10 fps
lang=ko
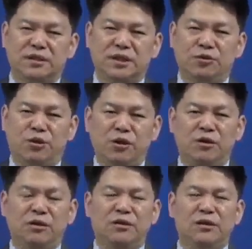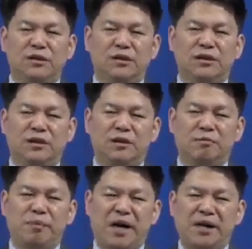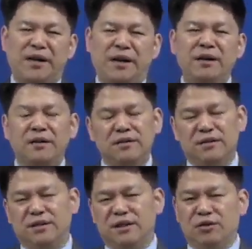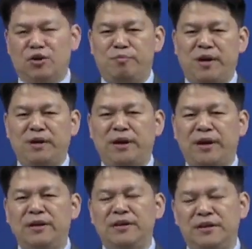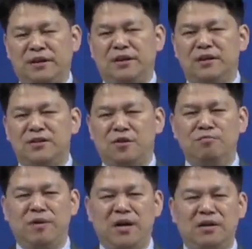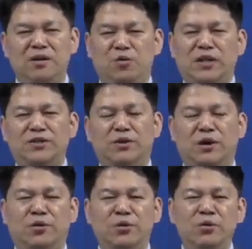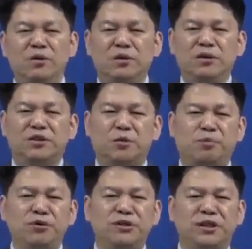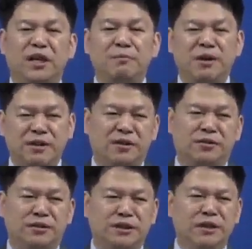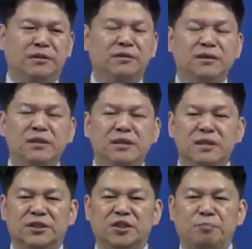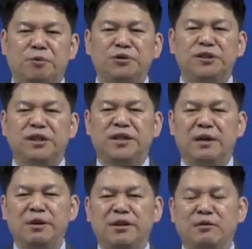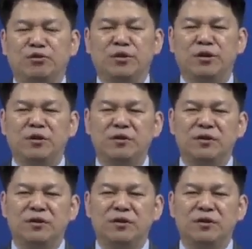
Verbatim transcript: 1월 8일에 1월 8일에 성막을 완성하고 첫 번째 예배를 드리거든요. 그 첫 번째 예배 때부터